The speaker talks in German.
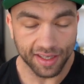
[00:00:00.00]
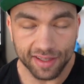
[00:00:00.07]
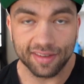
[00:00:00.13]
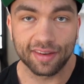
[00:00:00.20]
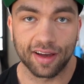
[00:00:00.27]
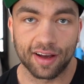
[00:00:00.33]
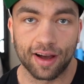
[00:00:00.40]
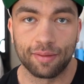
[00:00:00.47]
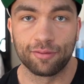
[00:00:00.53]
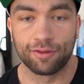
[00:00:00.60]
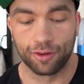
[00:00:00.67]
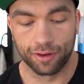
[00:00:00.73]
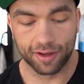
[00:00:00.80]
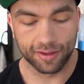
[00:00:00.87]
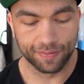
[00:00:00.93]
Instagram
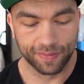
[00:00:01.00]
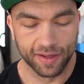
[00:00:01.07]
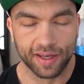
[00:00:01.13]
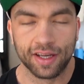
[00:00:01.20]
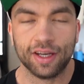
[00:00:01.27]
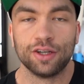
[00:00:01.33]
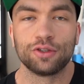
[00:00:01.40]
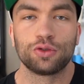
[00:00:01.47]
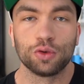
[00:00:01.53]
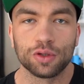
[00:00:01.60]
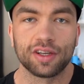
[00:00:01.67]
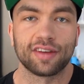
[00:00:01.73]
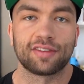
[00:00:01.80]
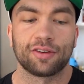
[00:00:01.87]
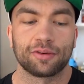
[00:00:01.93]
folgen,
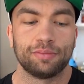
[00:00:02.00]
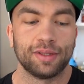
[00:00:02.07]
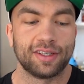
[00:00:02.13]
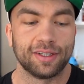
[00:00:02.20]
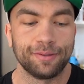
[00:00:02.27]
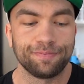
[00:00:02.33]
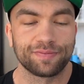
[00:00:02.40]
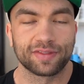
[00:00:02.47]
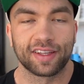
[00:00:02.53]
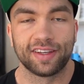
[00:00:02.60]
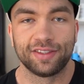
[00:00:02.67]
tut das doch bitte.